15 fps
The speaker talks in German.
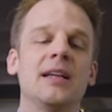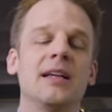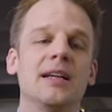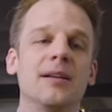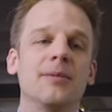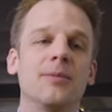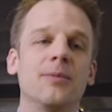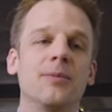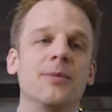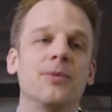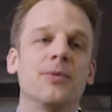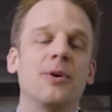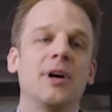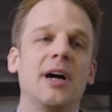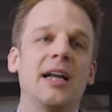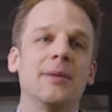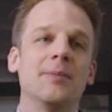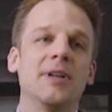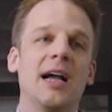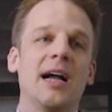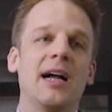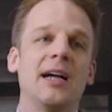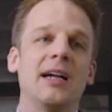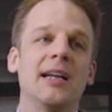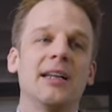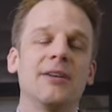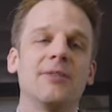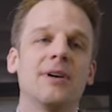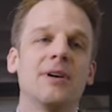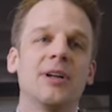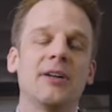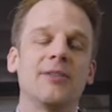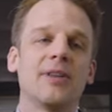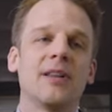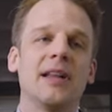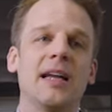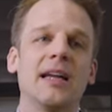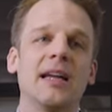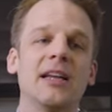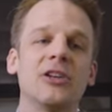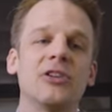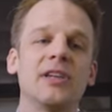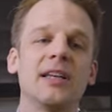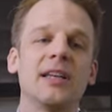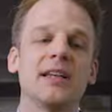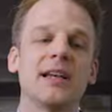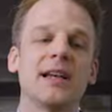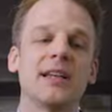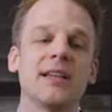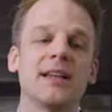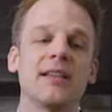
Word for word: ähm, vor einem Jahr etwa oder etwas länger entschieden hat,